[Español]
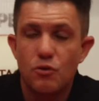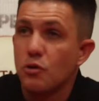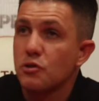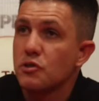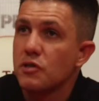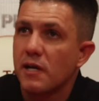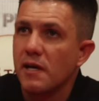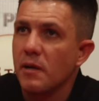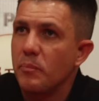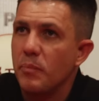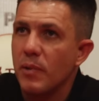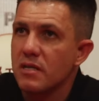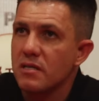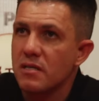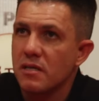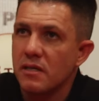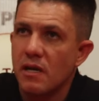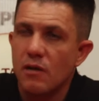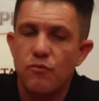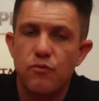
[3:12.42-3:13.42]
cosas que
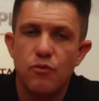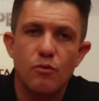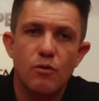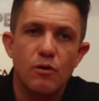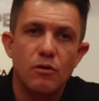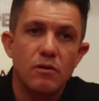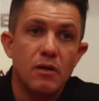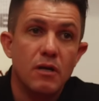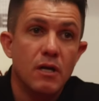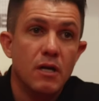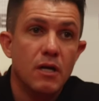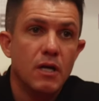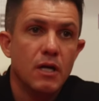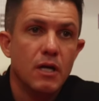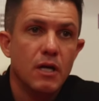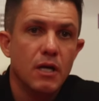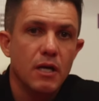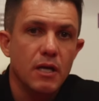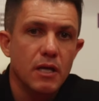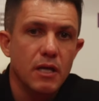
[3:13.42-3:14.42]
pasan en el fútbol
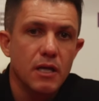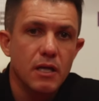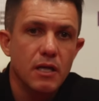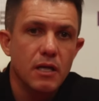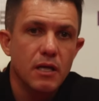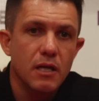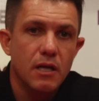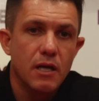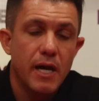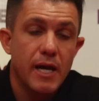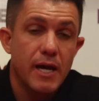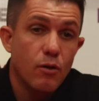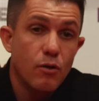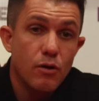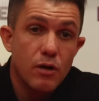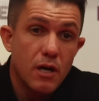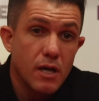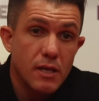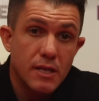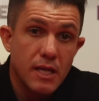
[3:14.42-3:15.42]
y
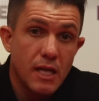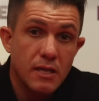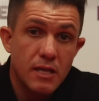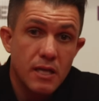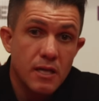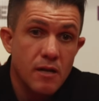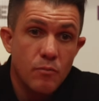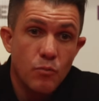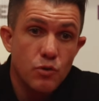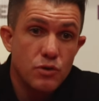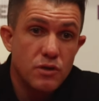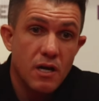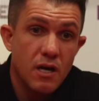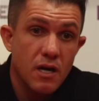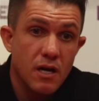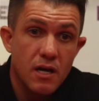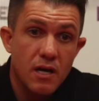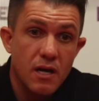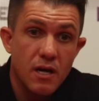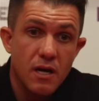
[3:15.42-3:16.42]
ahora hay que tener
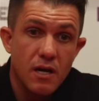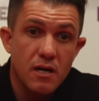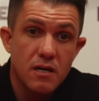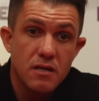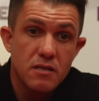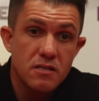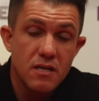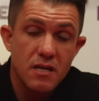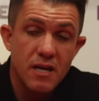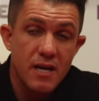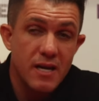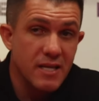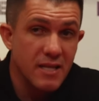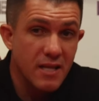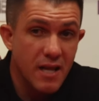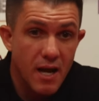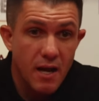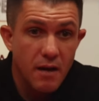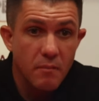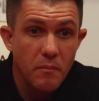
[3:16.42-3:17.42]
mucha
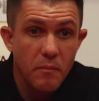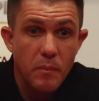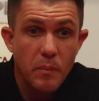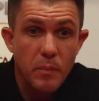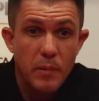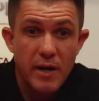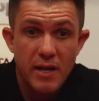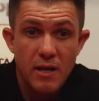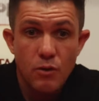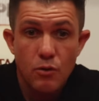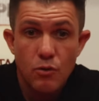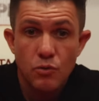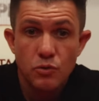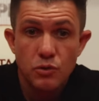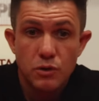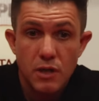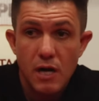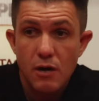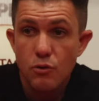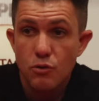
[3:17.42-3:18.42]
serenidad para
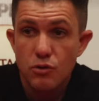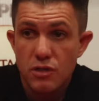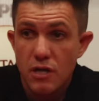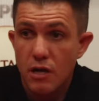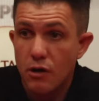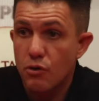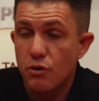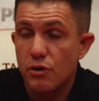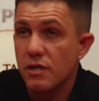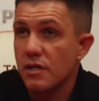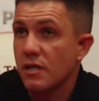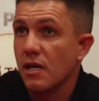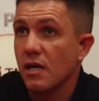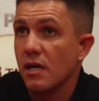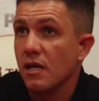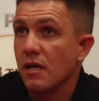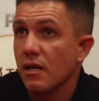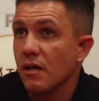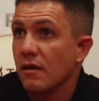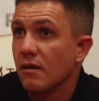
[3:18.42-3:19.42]
encontrar los errores
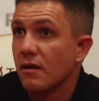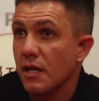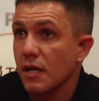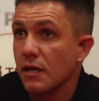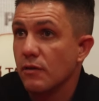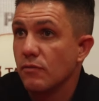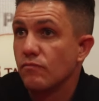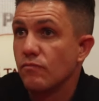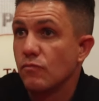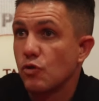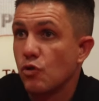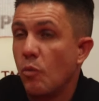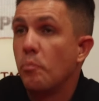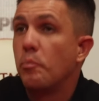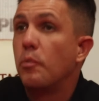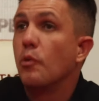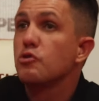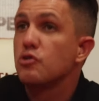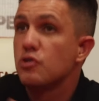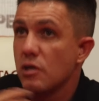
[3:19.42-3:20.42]
que, que, son
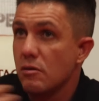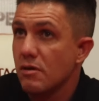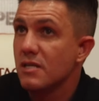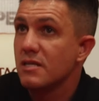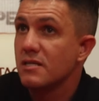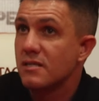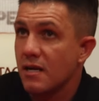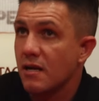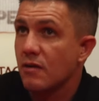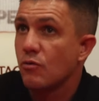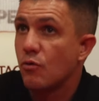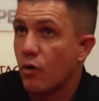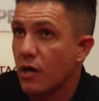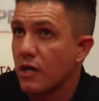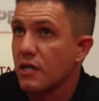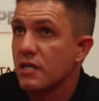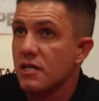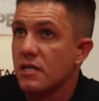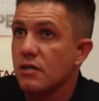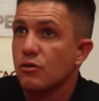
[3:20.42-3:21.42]
posibles de ser
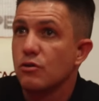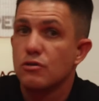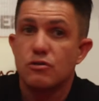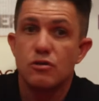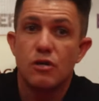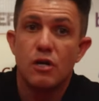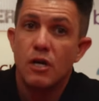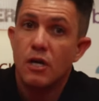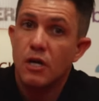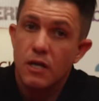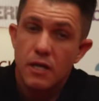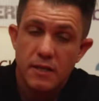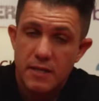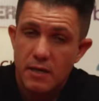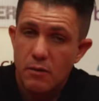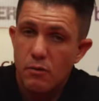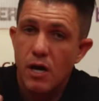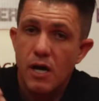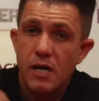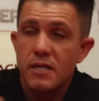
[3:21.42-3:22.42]
corregidos y
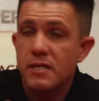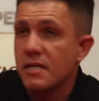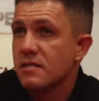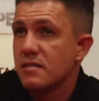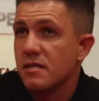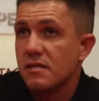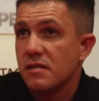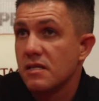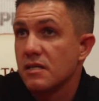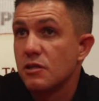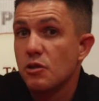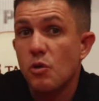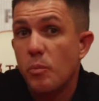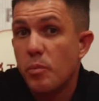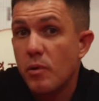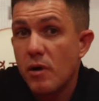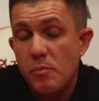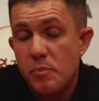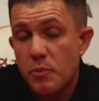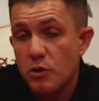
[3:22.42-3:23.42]
trabajar en ese sentido
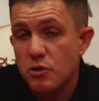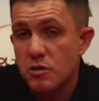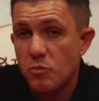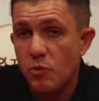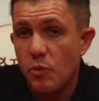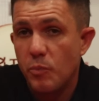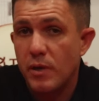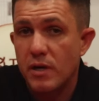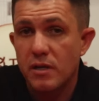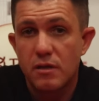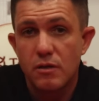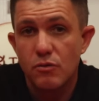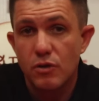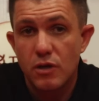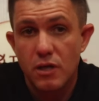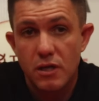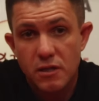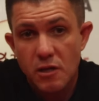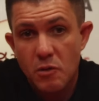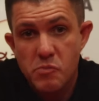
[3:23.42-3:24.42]
para el próximo partido,
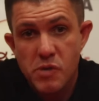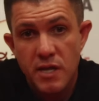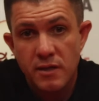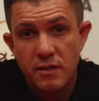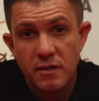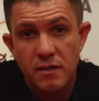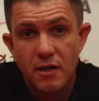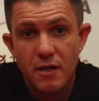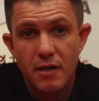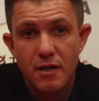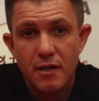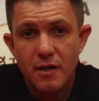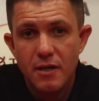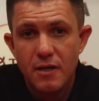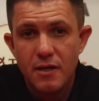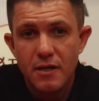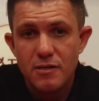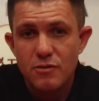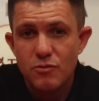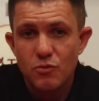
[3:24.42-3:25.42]
que también
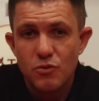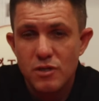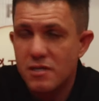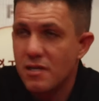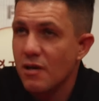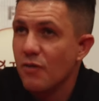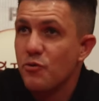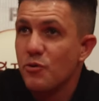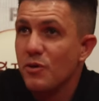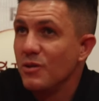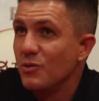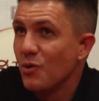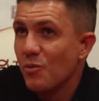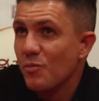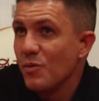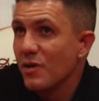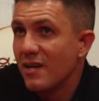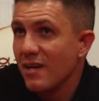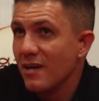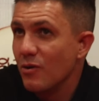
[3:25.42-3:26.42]
es un desafío
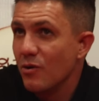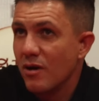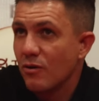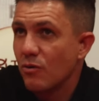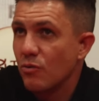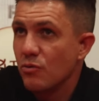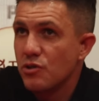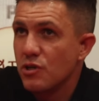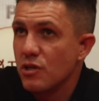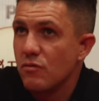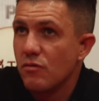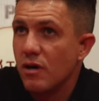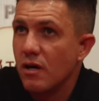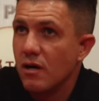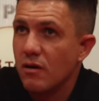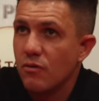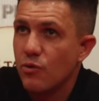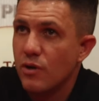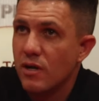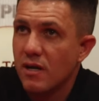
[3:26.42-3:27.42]
enorme que jugar con
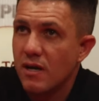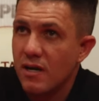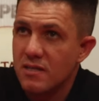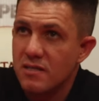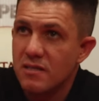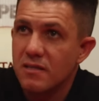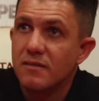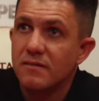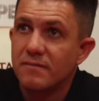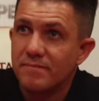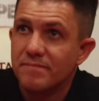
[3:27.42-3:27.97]
Chivas fuera de casa.